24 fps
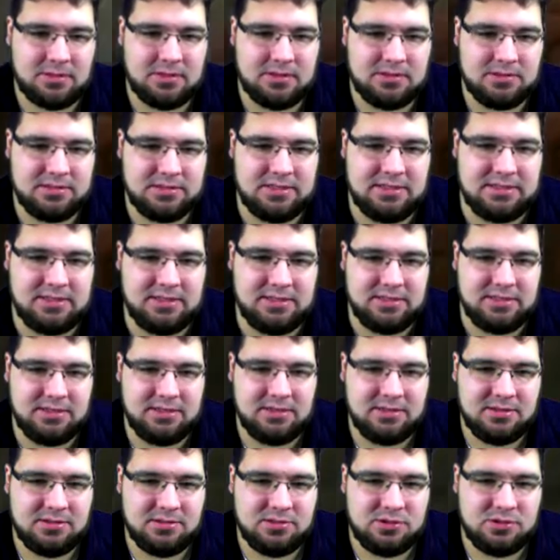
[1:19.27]
Seht ihr?
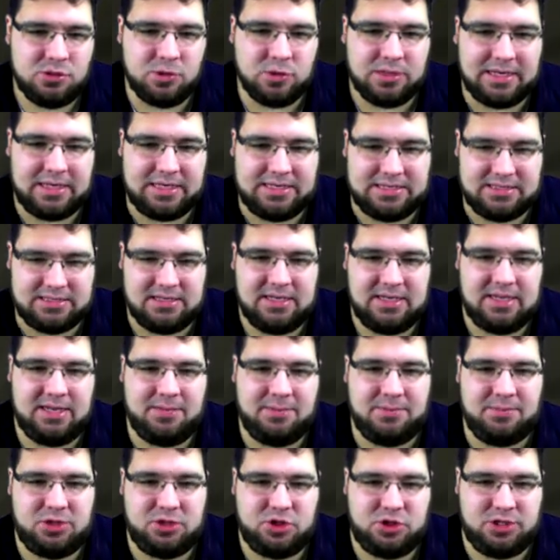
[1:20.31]
Zu Recht
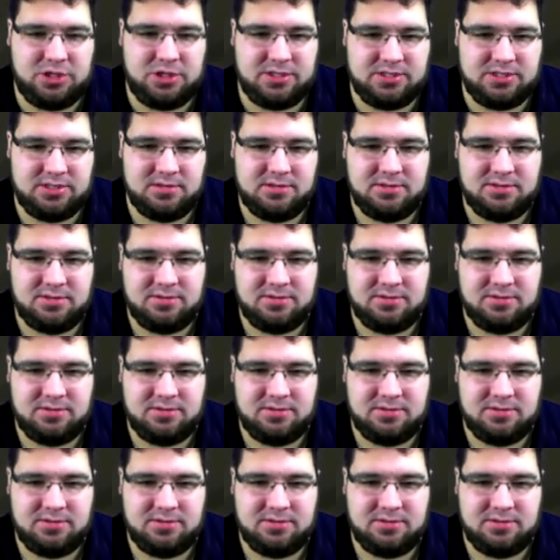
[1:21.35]
habe ich Schiss.